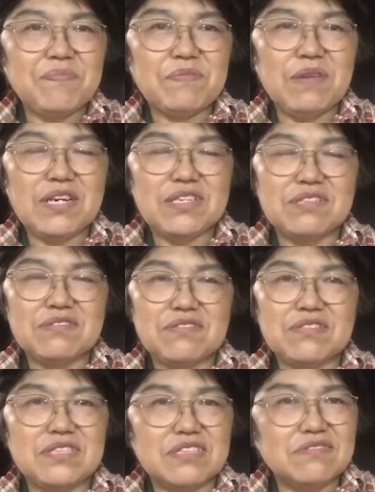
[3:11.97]
まあそう
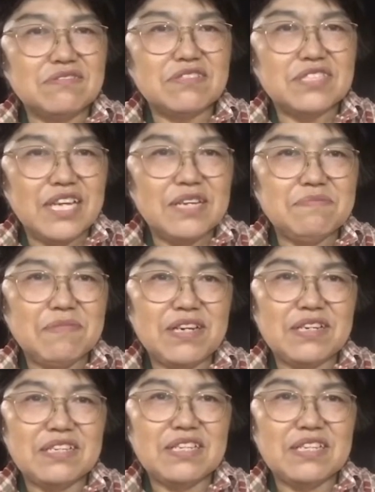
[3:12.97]
いった風にねまあ